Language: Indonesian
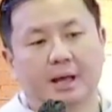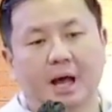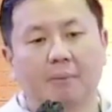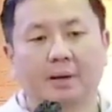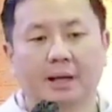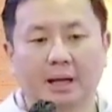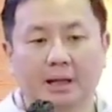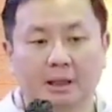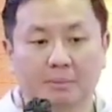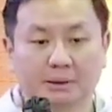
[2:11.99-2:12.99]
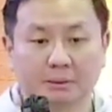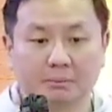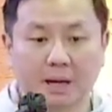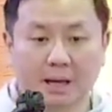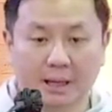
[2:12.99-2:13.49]
Apa yang kita
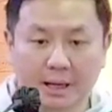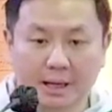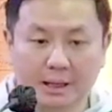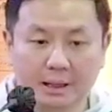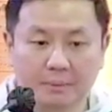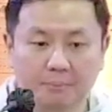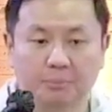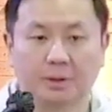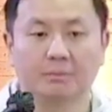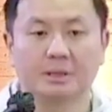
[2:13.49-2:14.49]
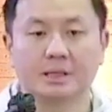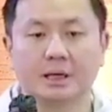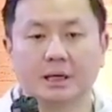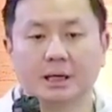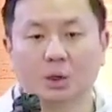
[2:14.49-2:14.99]
persembahkan
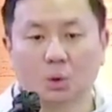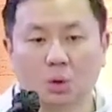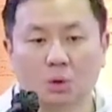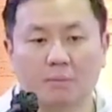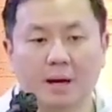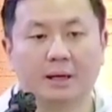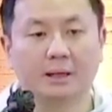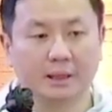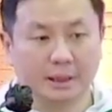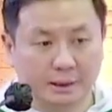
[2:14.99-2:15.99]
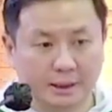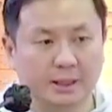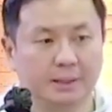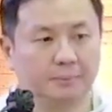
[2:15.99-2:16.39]
menjadi kurban kita.